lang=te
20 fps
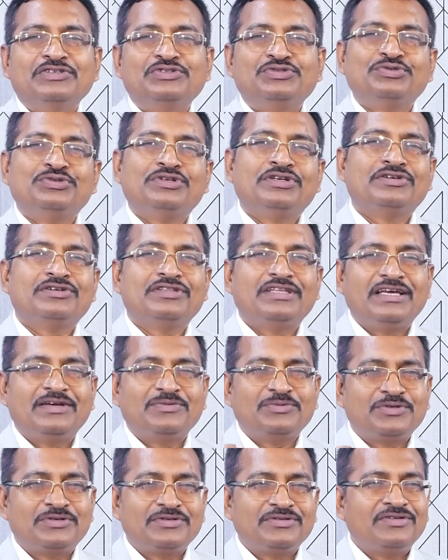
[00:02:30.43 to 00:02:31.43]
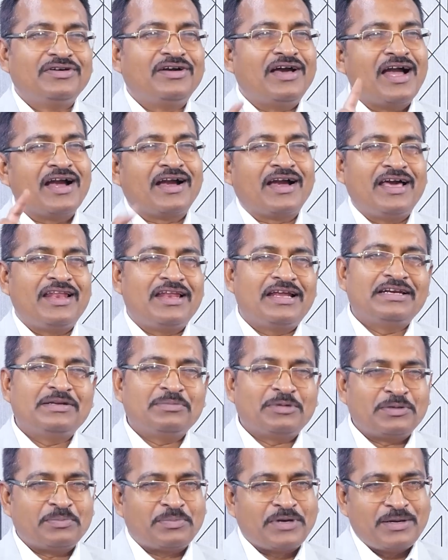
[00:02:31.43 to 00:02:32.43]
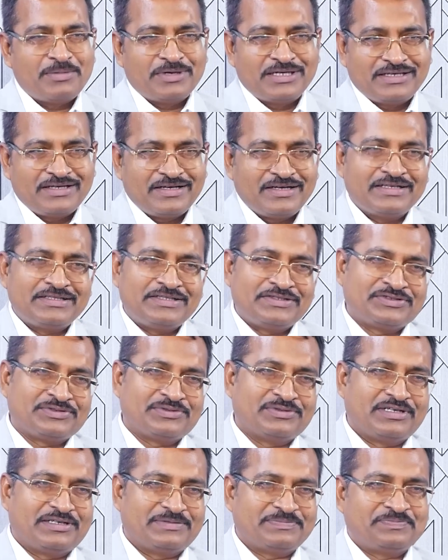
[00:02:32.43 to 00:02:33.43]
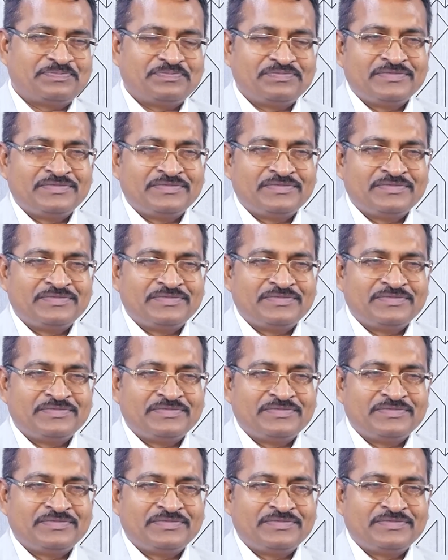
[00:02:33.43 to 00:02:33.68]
సూర్యోదయం ఉంటుందో ఆ కాలాన్ని మనం ప్రామాణికంగా తీసుకుంటాం